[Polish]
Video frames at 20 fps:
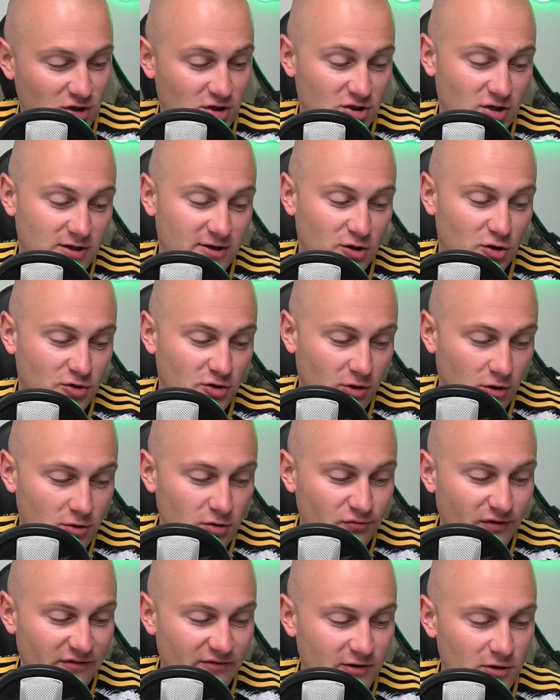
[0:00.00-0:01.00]
Jeżeli chodzi o
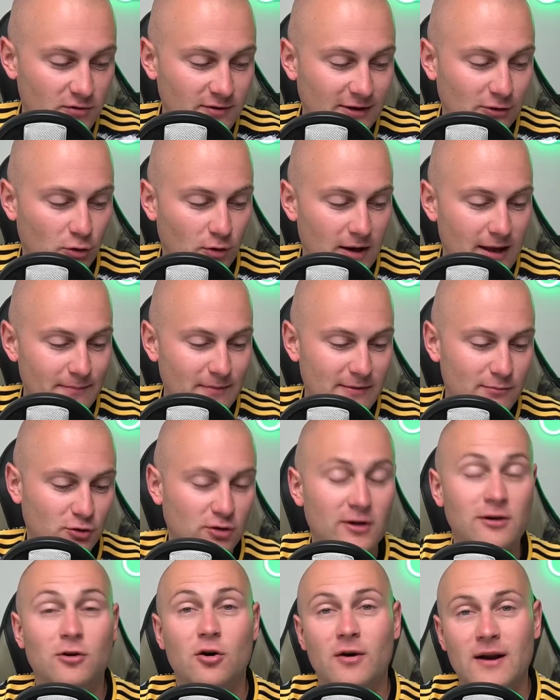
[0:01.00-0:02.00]
Juve wygląda to lepiej, bo
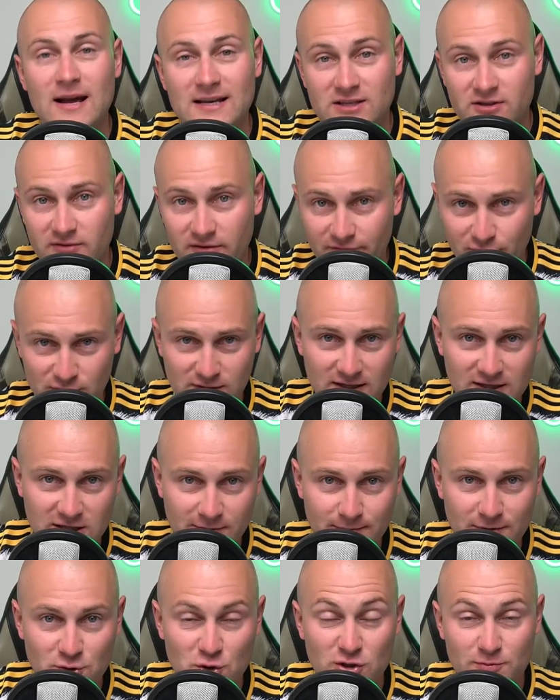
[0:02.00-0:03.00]
tylko raz w ostatnich
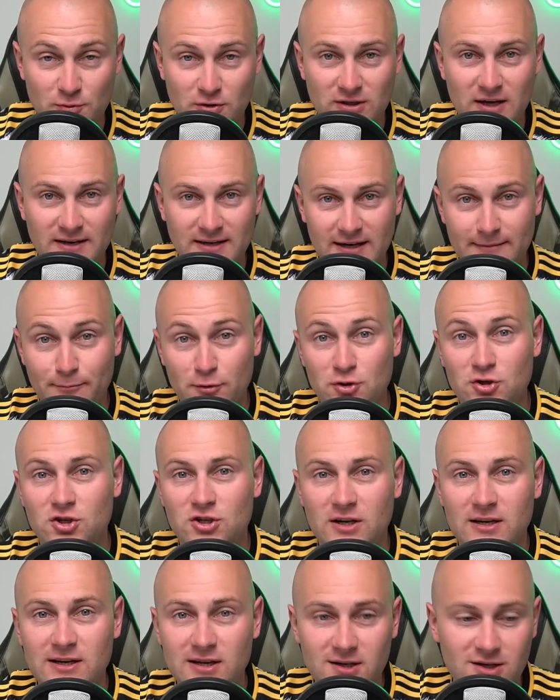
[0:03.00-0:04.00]
5 spotkaniach
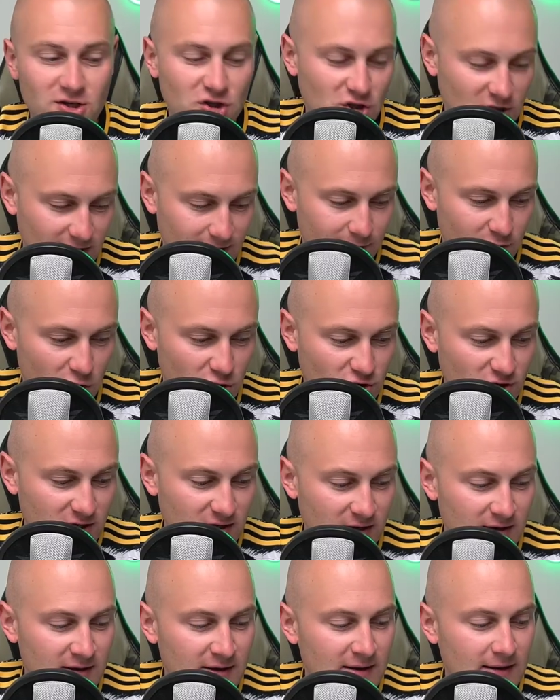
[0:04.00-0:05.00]
poniżej linii, 7
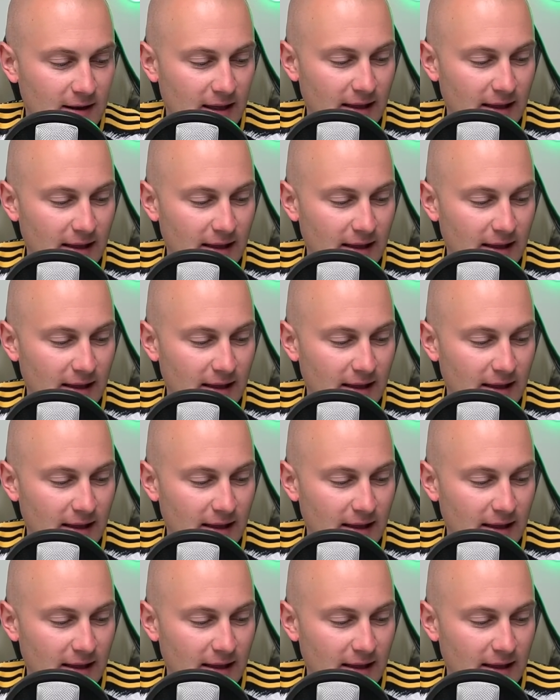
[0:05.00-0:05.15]
rożnych.